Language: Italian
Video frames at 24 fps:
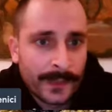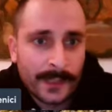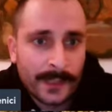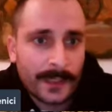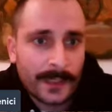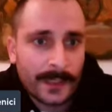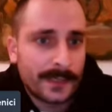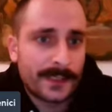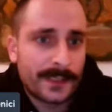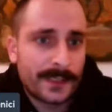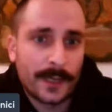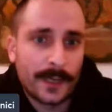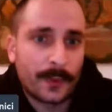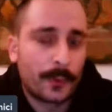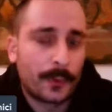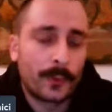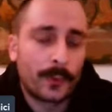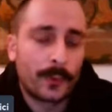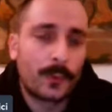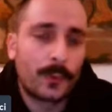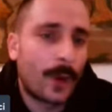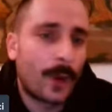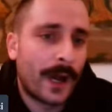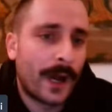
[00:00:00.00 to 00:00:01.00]
che sia con
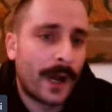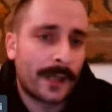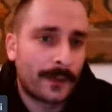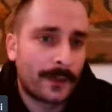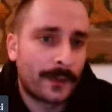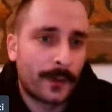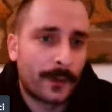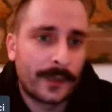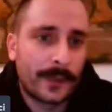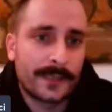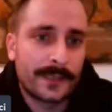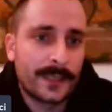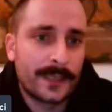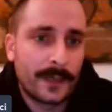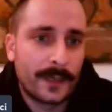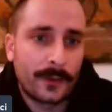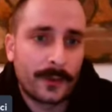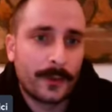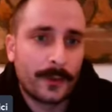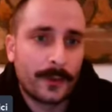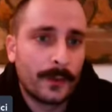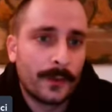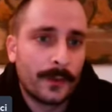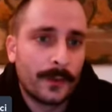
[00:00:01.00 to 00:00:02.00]
un quadro, che sia
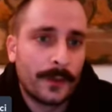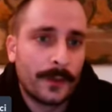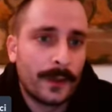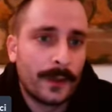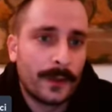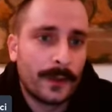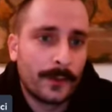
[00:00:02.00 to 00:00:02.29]
con eh,